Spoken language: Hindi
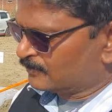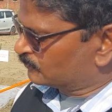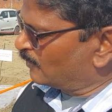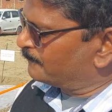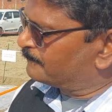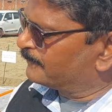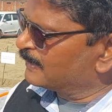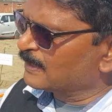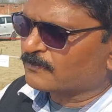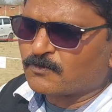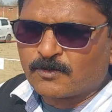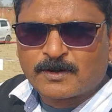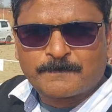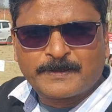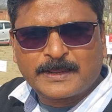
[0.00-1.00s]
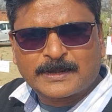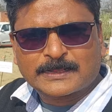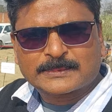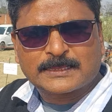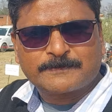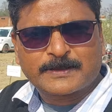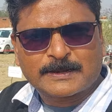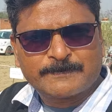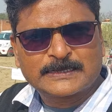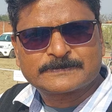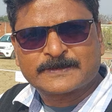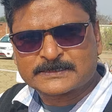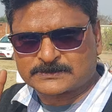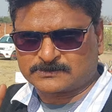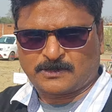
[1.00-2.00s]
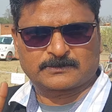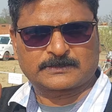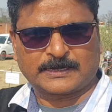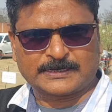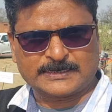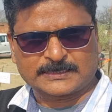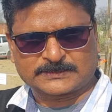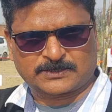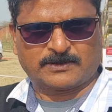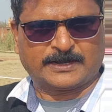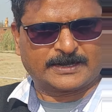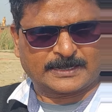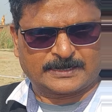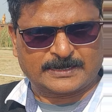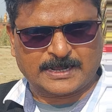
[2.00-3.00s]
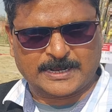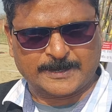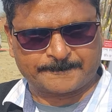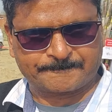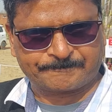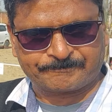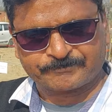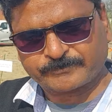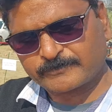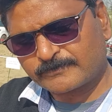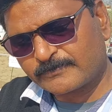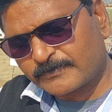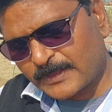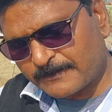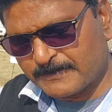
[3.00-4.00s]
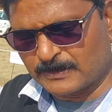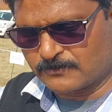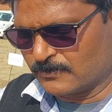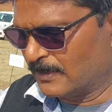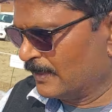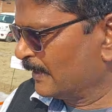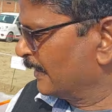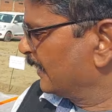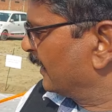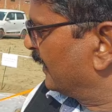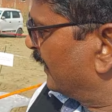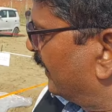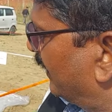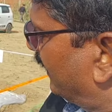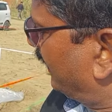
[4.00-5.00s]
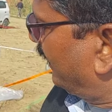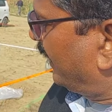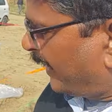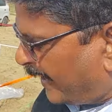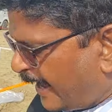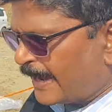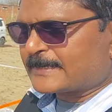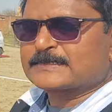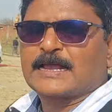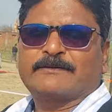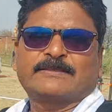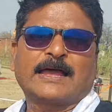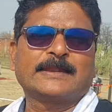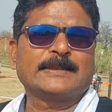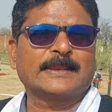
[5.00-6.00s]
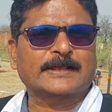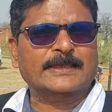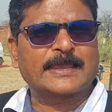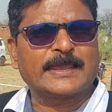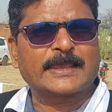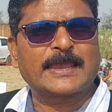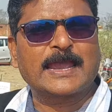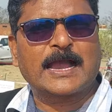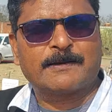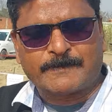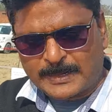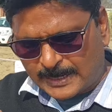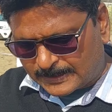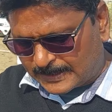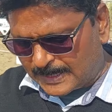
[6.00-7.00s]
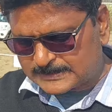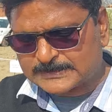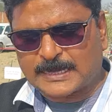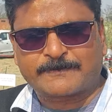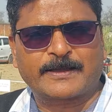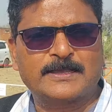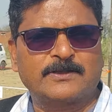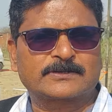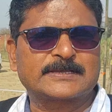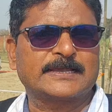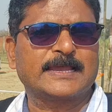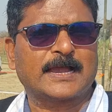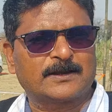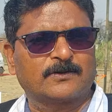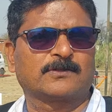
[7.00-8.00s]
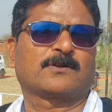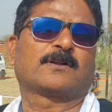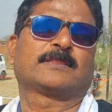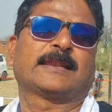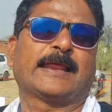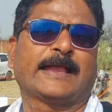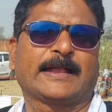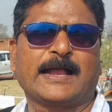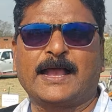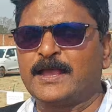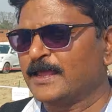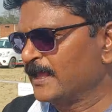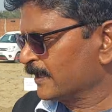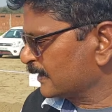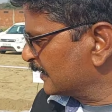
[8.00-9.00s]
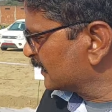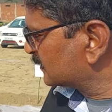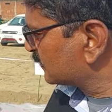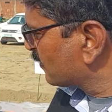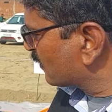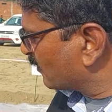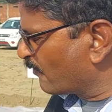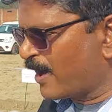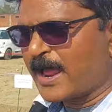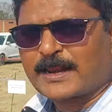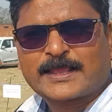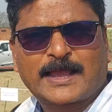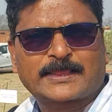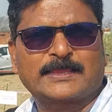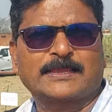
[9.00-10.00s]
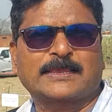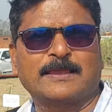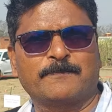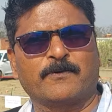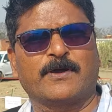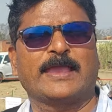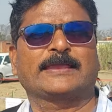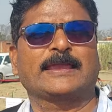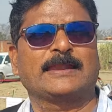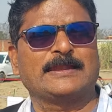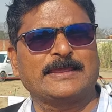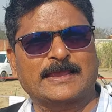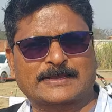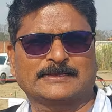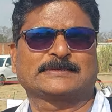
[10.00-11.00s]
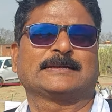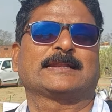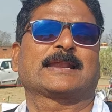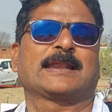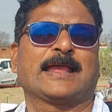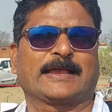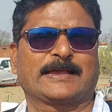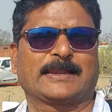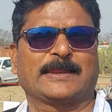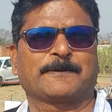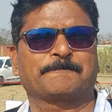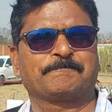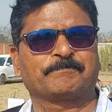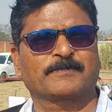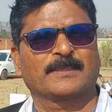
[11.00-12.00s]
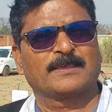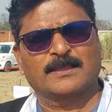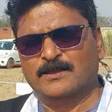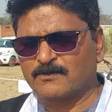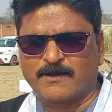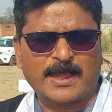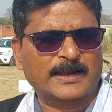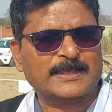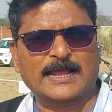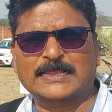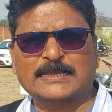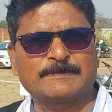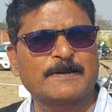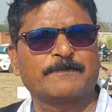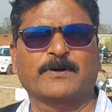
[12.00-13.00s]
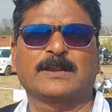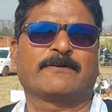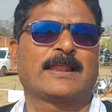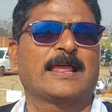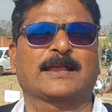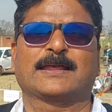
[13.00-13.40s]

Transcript: तो बिल्कुल भी रत्ती भर भी इसमें सोत नहीं है सॉलिड गन्ना ठोस गन्ना बिल्कुल बिल्कुल एक सावधानी रखेंगे हमारा कास्कार भाइयों से ये अनुरोध रहेगा कि इसको कुआर कार्तिक की बुआई के लिए कंसीडर न करें अच्छा कुआर कार्तिक में बोने वाला